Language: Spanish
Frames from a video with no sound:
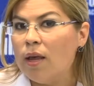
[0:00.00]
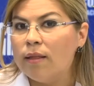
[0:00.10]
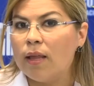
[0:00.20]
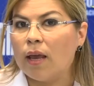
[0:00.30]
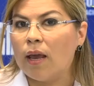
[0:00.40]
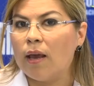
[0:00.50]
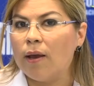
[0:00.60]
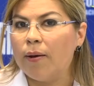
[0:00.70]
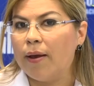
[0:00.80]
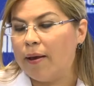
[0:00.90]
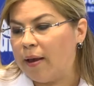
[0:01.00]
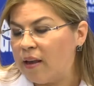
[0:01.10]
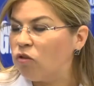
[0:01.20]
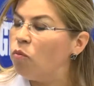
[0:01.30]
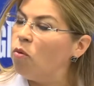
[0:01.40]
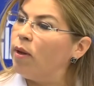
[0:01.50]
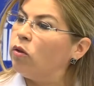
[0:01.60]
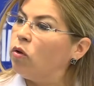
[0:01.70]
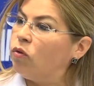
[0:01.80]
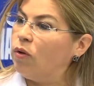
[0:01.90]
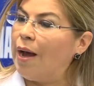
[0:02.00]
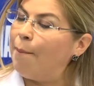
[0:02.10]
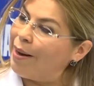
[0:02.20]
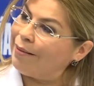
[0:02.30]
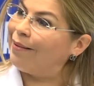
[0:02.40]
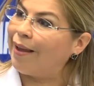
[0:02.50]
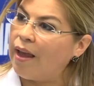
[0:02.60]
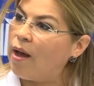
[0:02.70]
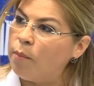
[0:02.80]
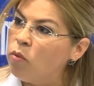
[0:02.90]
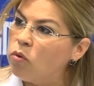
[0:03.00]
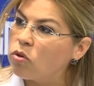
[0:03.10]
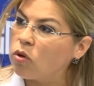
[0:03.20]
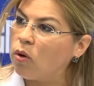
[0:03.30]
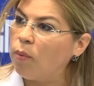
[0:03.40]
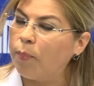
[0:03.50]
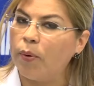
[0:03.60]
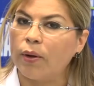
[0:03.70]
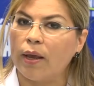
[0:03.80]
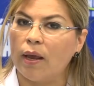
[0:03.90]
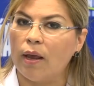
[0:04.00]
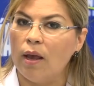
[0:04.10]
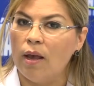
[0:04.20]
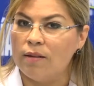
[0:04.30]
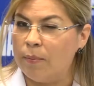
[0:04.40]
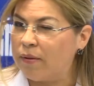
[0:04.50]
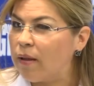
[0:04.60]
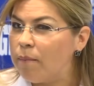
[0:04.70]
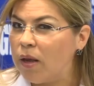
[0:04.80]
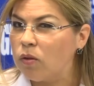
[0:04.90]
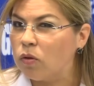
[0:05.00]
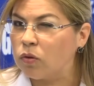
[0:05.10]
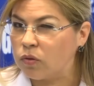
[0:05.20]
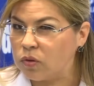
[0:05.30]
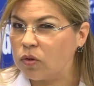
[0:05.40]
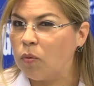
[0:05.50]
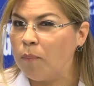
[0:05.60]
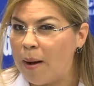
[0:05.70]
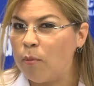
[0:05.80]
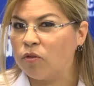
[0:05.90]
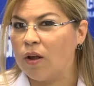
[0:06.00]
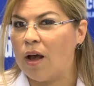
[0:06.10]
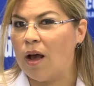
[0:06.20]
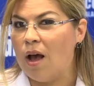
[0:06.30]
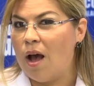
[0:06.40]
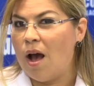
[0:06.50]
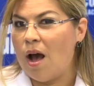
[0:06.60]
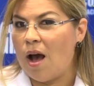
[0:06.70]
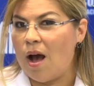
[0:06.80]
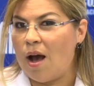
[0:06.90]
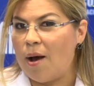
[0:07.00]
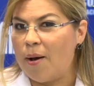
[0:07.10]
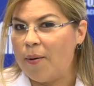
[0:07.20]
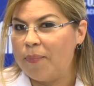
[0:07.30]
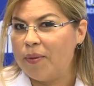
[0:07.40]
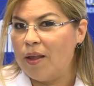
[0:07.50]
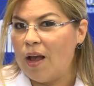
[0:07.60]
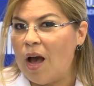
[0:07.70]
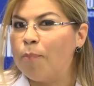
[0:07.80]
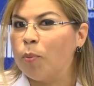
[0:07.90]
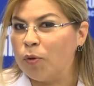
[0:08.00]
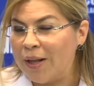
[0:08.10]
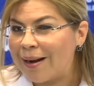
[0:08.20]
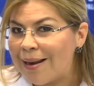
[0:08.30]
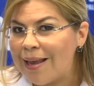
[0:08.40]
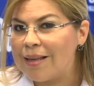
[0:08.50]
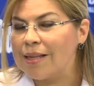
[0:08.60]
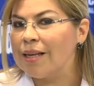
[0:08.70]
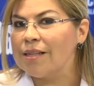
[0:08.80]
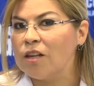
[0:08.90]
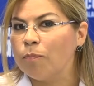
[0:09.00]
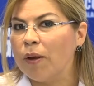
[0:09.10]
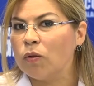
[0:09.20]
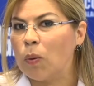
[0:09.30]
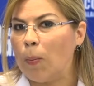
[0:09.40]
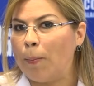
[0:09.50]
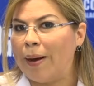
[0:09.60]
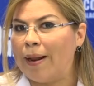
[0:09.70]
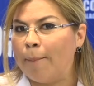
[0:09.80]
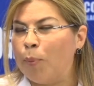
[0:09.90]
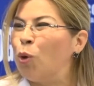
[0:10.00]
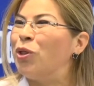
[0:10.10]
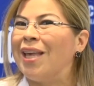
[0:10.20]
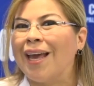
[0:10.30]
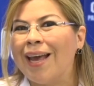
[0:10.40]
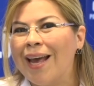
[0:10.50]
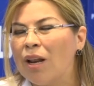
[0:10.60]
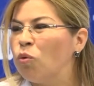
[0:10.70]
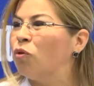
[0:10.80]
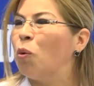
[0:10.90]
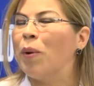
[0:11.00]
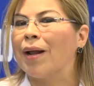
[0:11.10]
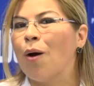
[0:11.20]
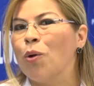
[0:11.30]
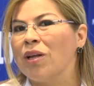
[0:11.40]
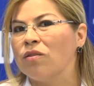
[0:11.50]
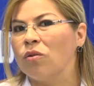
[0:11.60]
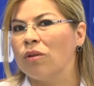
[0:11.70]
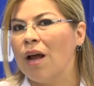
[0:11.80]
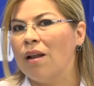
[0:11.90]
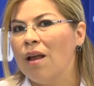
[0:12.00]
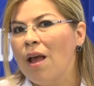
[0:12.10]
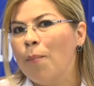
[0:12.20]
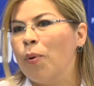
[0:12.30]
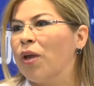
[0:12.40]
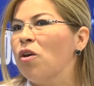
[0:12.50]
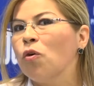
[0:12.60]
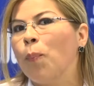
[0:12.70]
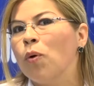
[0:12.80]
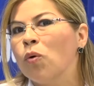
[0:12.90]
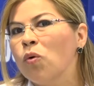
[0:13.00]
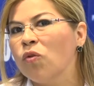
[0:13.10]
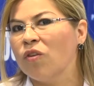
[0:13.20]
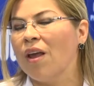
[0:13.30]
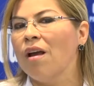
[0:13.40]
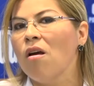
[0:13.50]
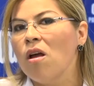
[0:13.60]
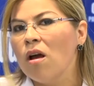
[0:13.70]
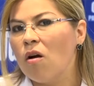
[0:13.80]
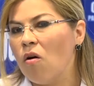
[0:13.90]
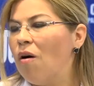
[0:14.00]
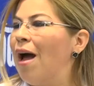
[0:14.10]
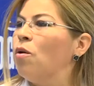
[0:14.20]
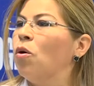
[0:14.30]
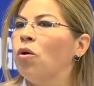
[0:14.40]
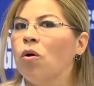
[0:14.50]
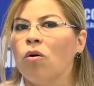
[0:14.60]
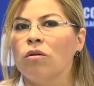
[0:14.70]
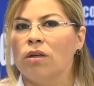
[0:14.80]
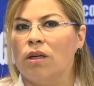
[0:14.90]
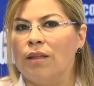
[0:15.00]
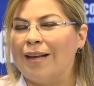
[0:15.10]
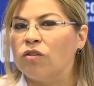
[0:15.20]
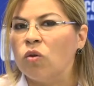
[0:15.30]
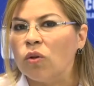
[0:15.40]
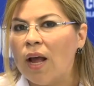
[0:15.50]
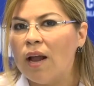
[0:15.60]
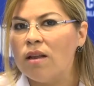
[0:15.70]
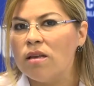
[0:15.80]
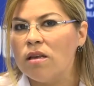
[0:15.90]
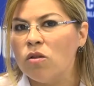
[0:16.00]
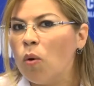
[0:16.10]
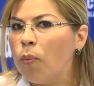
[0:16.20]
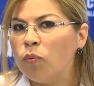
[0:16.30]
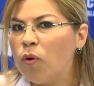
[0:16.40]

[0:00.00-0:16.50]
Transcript: De que en estos momentos Gamarra se queja mucho porque si me están viendo nosotros vamos a a proponer leyes en ese aspecto para proteger nuestro mercado nacional, porque ellos producen con algodón eh, nacional y no, no